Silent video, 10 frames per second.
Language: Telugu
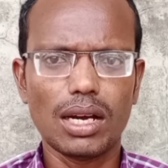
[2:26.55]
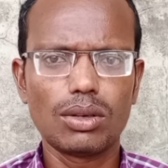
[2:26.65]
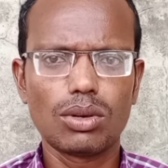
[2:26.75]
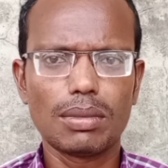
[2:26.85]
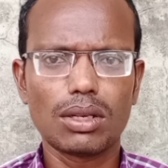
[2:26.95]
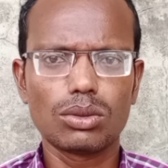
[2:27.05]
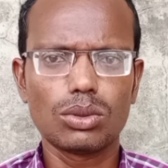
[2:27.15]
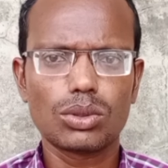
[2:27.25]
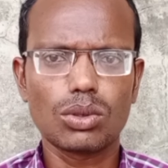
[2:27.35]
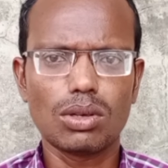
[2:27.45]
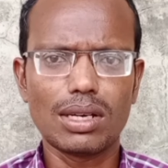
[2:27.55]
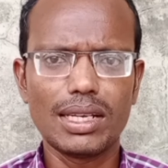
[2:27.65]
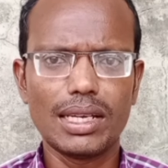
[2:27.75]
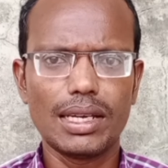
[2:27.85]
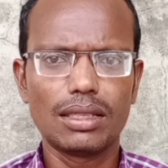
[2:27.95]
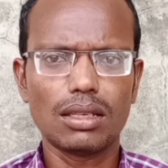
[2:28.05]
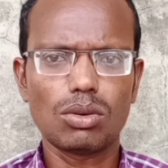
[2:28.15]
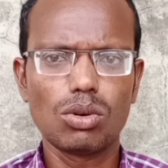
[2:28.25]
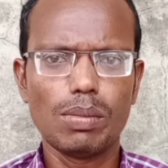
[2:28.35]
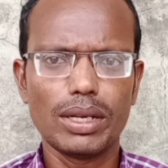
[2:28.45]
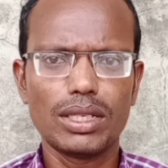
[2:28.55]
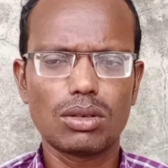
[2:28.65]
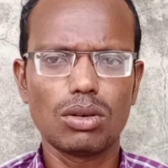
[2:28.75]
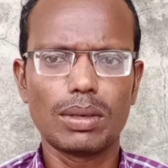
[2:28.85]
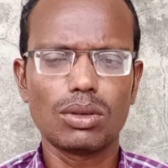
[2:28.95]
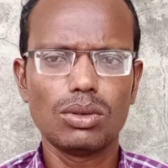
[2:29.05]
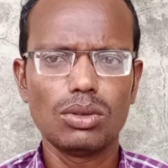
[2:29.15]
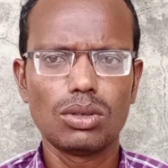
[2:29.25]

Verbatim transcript: అది కూడా మనం చూసుకోవాలి ఈ తక్కువ బడ్జెట్లో మనం